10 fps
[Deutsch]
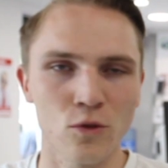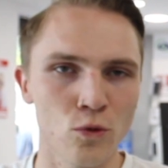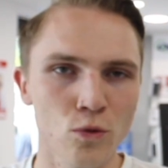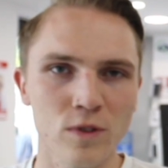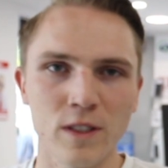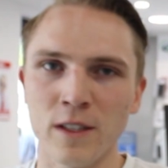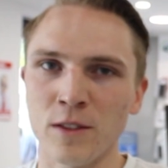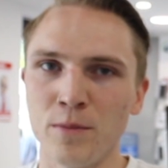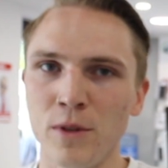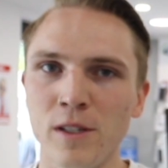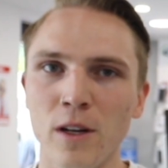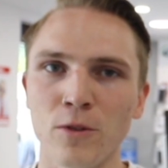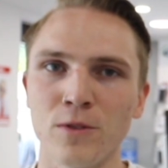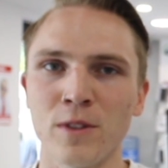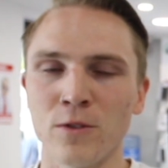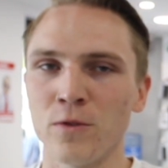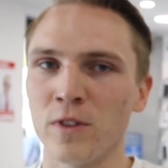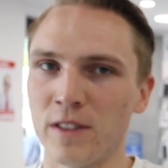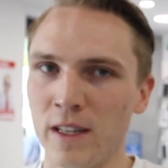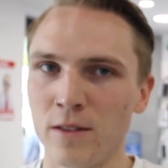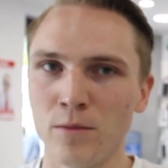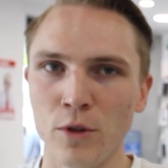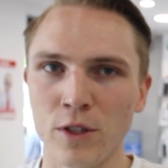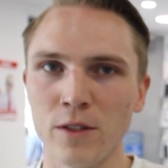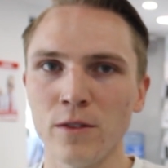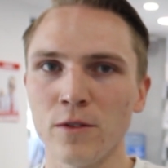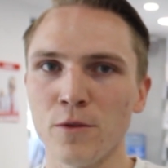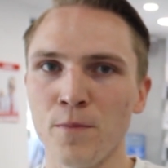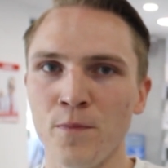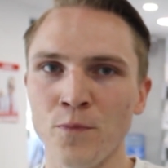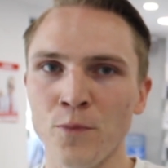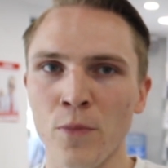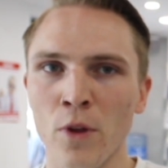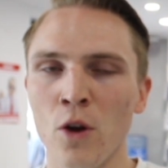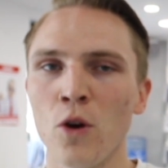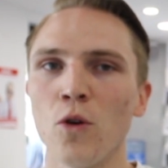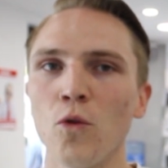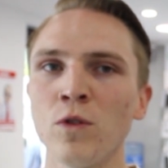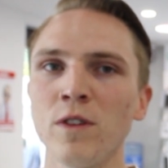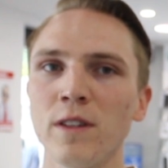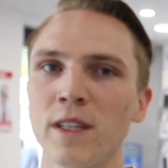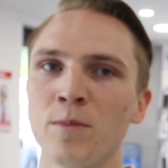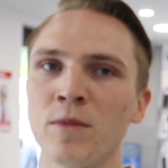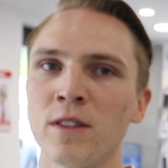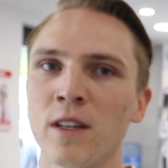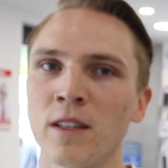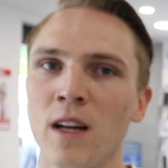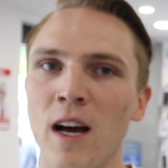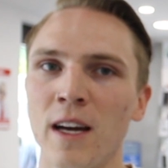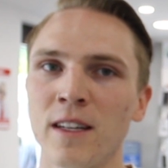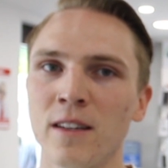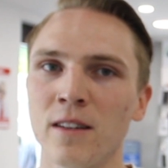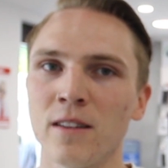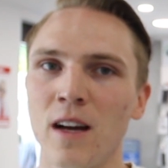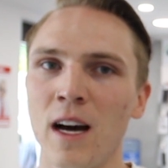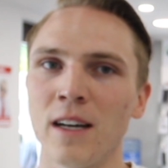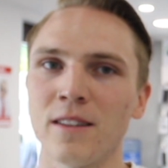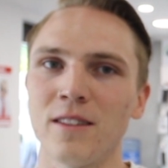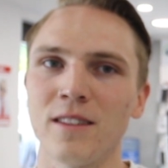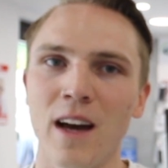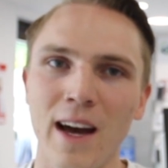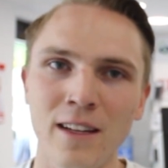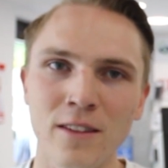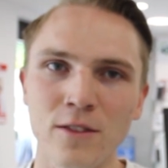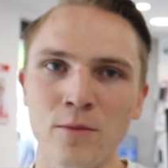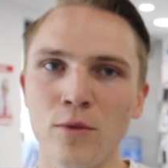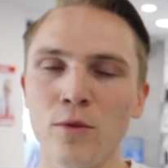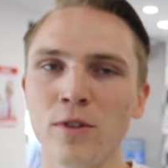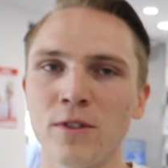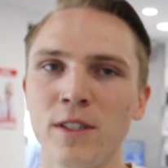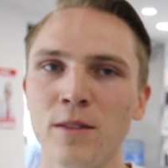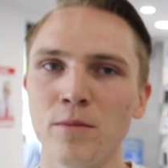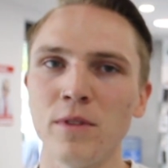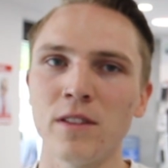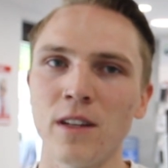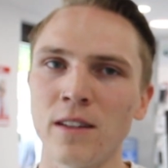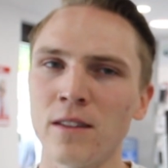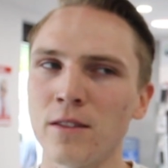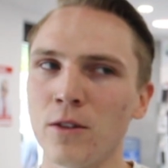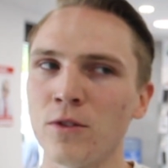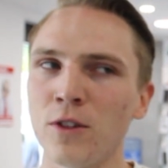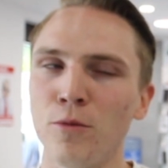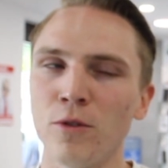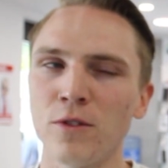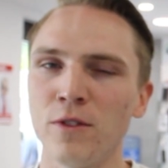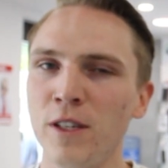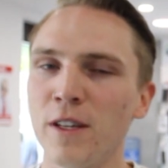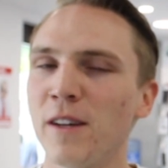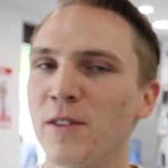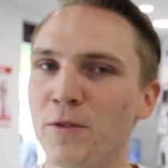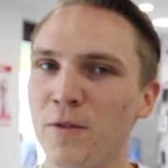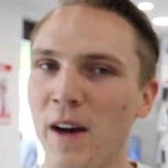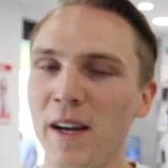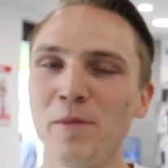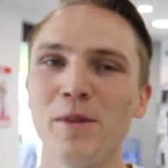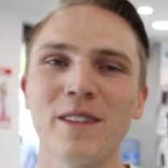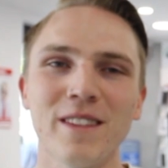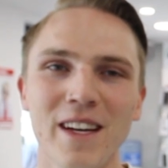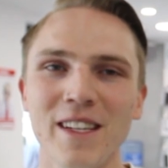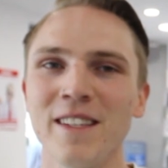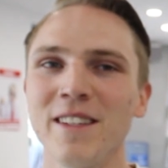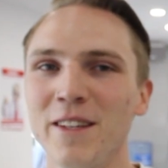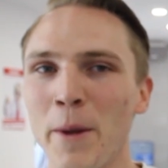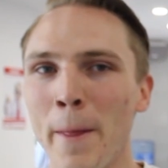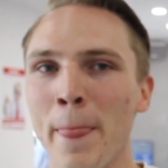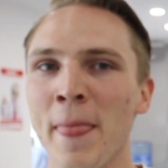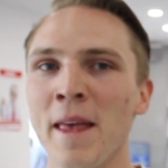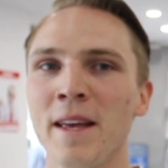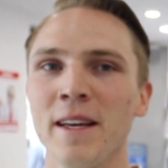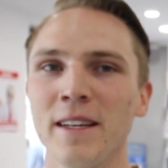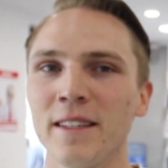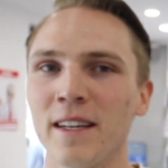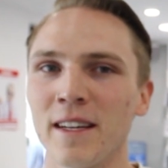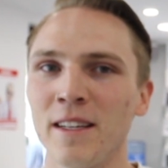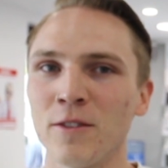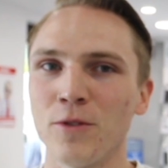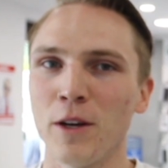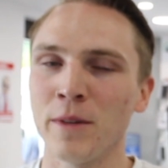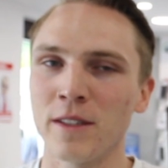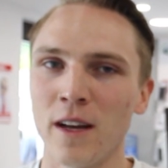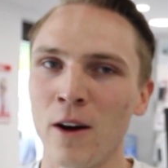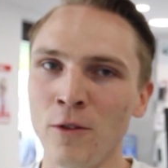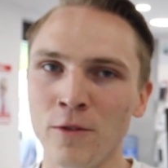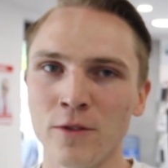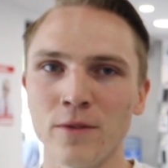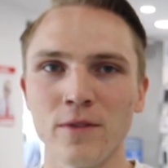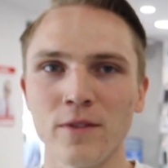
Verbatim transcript: suchst dir das Bild aus, was du versenden möchtest. Unten gibt es dann eine Art Teilen-Symbol. Es sieht ein bisschen anders aus. Ich würde es nicht als Pfeil bezeichnen. Da klickst du einmal drauf.